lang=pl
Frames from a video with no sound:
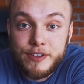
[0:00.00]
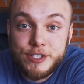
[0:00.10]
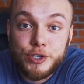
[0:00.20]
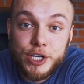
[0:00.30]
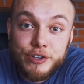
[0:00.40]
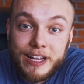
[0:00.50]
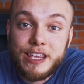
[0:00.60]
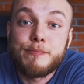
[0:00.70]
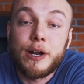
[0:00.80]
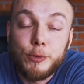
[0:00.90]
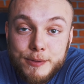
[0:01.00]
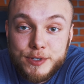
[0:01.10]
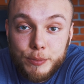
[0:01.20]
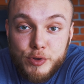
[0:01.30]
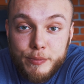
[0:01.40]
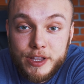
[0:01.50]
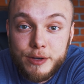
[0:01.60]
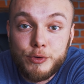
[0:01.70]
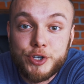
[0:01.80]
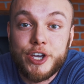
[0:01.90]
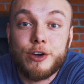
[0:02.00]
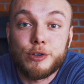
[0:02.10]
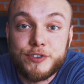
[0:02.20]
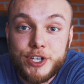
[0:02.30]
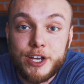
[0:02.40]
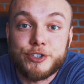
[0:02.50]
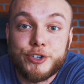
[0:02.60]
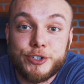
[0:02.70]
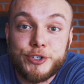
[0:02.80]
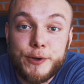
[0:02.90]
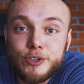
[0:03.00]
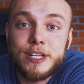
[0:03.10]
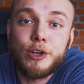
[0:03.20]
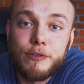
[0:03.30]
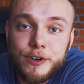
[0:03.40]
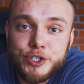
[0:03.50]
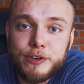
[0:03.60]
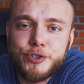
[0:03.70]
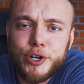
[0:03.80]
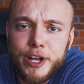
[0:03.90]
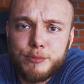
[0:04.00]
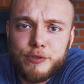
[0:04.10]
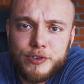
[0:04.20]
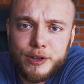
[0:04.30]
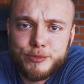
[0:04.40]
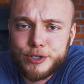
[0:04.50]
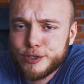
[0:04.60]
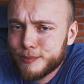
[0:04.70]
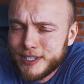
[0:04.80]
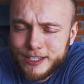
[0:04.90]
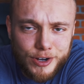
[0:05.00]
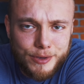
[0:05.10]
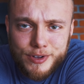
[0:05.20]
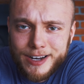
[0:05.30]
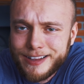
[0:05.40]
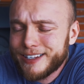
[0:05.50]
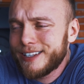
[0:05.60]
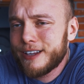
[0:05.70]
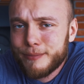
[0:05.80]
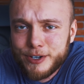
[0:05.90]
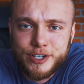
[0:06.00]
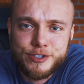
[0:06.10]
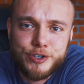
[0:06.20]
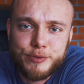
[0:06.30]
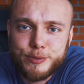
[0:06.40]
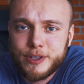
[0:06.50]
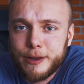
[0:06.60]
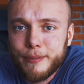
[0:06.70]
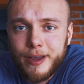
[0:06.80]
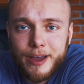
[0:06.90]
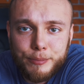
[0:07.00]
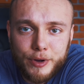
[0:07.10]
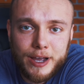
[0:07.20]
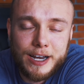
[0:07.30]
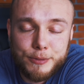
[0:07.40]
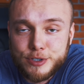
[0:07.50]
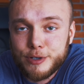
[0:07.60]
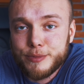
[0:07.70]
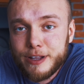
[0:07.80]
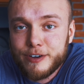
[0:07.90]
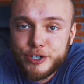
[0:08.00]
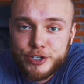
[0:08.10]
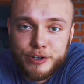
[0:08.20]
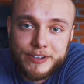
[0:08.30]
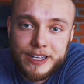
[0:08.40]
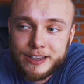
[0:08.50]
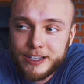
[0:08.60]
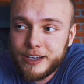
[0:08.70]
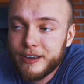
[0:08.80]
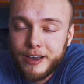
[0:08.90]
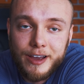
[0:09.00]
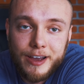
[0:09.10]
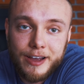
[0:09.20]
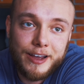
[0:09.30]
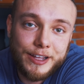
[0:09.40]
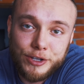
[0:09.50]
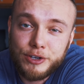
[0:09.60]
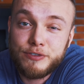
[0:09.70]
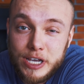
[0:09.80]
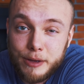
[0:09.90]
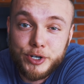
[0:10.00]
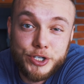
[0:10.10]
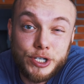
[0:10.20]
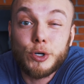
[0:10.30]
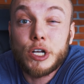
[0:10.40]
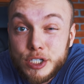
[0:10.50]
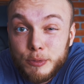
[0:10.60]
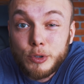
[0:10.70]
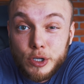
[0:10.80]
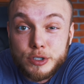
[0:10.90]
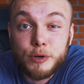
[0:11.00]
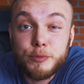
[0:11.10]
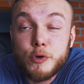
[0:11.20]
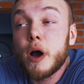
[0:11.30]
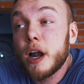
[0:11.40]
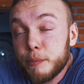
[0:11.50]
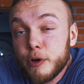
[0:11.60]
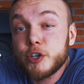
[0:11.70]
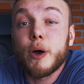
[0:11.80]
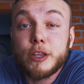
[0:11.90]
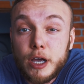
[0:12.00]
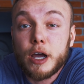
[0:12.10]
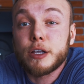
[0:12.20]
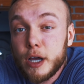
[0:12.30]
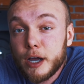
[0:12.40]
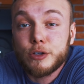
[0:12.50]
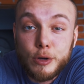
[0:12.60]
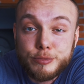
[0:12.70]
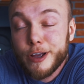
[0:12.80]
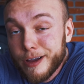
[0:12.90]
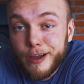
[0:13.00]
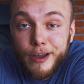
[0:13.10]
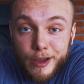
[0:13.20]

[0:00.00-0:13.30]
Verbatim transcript: Więc chociaż w takim malutkim stopniu będę mógł się jej odwdzięczyć. Dodatkowo jeszcze wczoraj mówiłem, że to są za drogie bilety i nie ma szans, żebyśmy tam pojechali, bo są inne ważniejsze mniejsze wydatki. E, no i widziałem, że się trochę smutne zrobiło, ale powiedziała tak, tak, dobrze,